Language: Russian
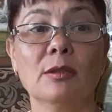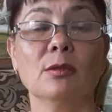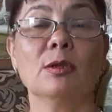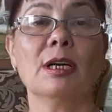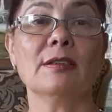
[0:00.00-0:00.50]

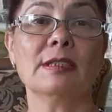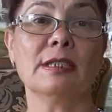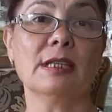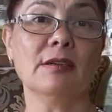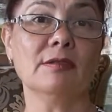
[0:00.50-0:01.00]
Но, как
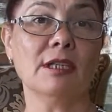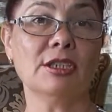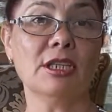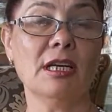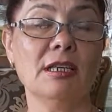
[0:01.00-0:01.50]
всегда, в
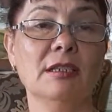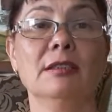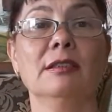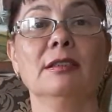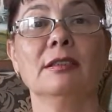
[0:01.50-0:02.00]

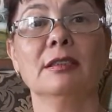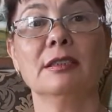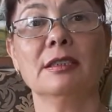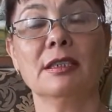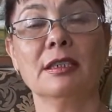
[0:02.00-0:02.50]
начале
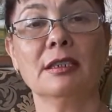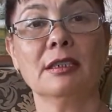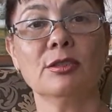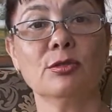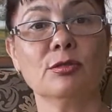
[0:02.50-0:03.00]
э, я
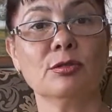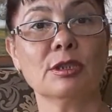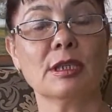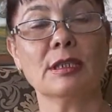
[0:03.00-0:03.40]
хочу